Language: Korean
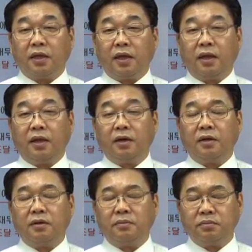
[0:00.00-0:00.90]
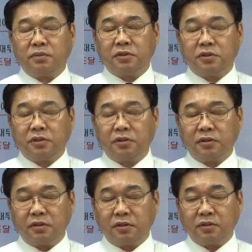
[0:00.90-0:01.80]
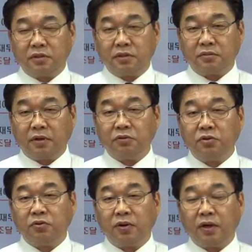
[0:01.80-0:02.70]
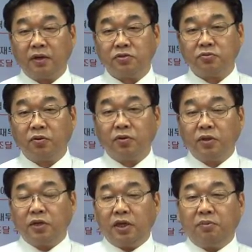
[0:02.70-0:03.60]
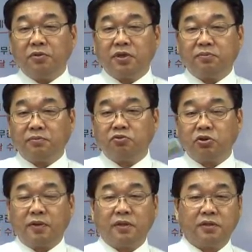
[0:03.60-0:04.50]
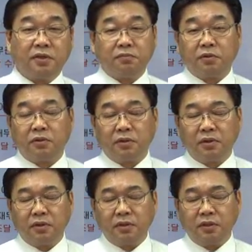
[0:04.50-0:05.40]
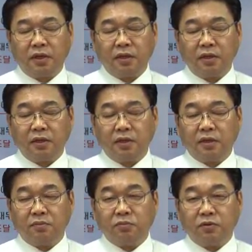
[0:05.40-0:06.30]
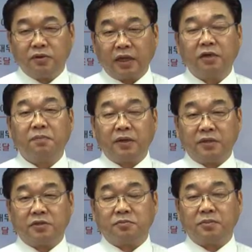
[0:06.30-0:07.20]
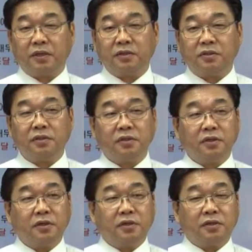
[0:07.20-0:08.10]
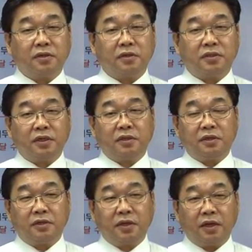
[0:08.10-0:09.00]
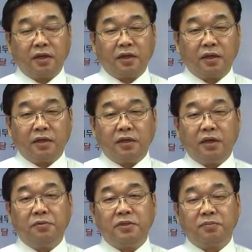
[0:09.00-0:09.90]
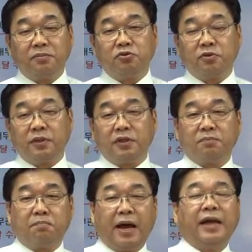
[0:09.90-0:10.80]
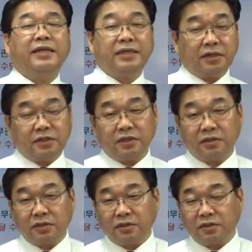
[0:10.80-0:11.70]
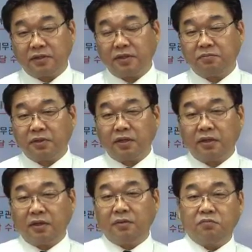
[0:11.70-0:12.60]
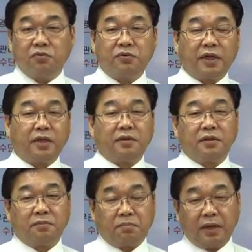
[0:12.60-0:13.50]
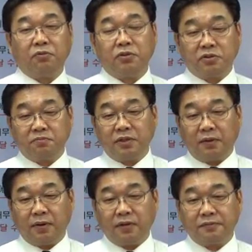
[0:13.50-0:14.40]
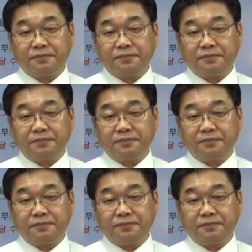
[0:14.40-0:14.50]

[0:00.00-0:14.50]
엔화가 엄청 그 환율이 올라가지고 일본 제품 수입하는 기업들은 거의 다 문을 닫을 판이었습니다. 그래서 어, 제 기억에 일본 제품 수입했던 반 이상의 그 기업들이 문을 닫은 바도 있습니다만